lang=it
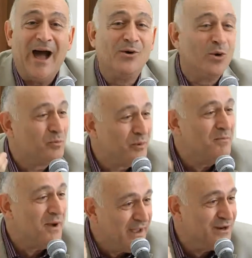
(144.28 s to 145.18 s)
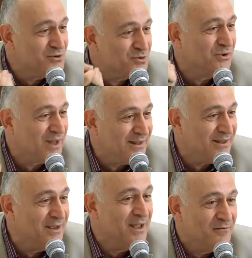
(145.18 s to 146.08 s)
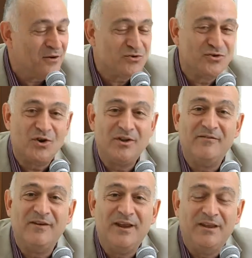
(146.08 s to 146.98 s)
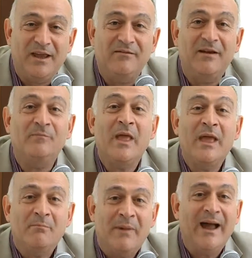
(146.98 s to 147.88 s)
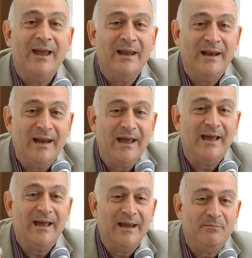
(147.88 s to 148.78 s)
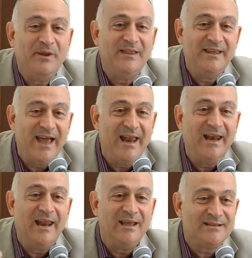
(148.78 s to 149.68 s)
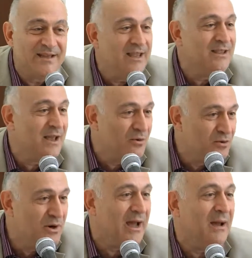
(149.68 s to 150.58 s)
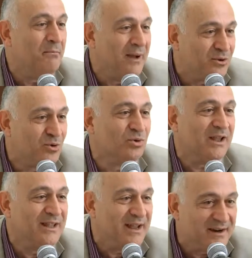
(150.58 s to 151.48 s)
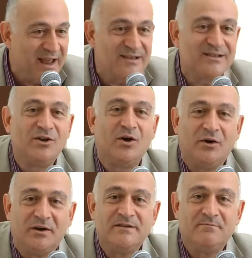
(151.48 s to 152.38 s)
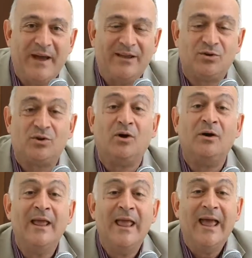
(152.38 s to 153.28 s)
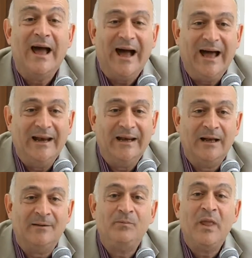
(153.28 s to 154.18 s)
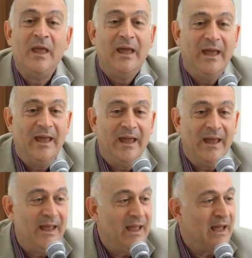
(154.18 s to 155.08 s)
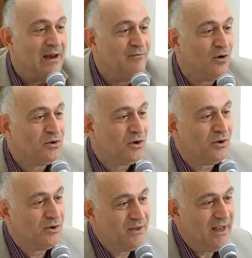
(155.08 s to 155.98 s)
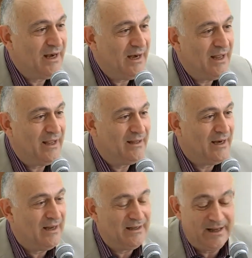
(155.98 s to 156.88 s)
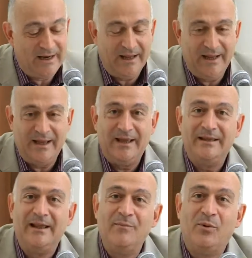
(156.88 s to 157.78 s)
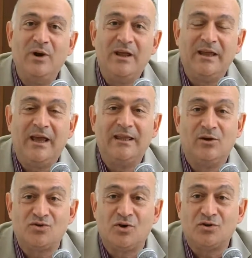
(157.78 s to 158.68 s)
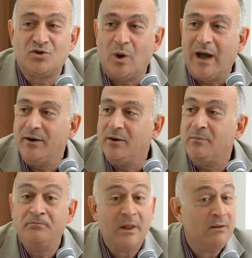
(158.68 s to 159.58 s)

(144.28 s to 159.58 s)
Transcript: ancora prima che i risultati fossero definitivi, ma il, il PDL segna una battuta d'arresto rispetto al eh, al voto delle, delle, delle, delle, politiche dello scorso anno.